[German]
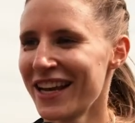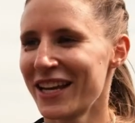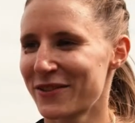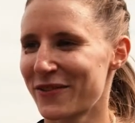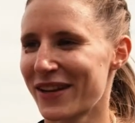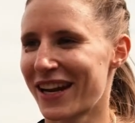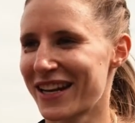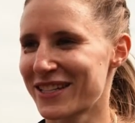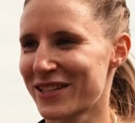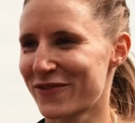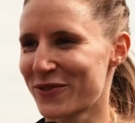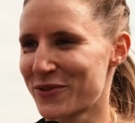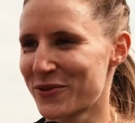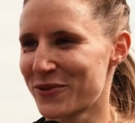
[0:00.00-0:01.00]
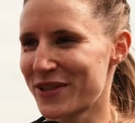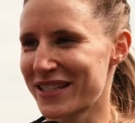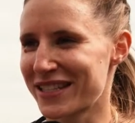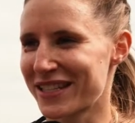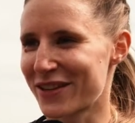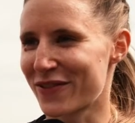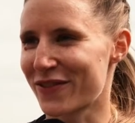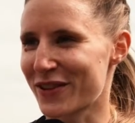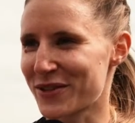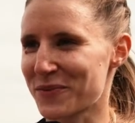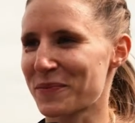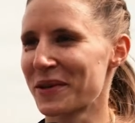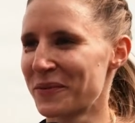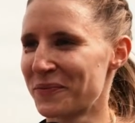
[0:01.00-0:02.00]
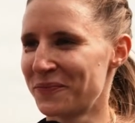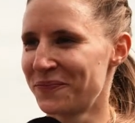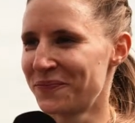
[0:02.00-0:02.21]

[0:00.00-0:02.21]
ich werde alles dafür tun, dass ich in der Verfassung bin.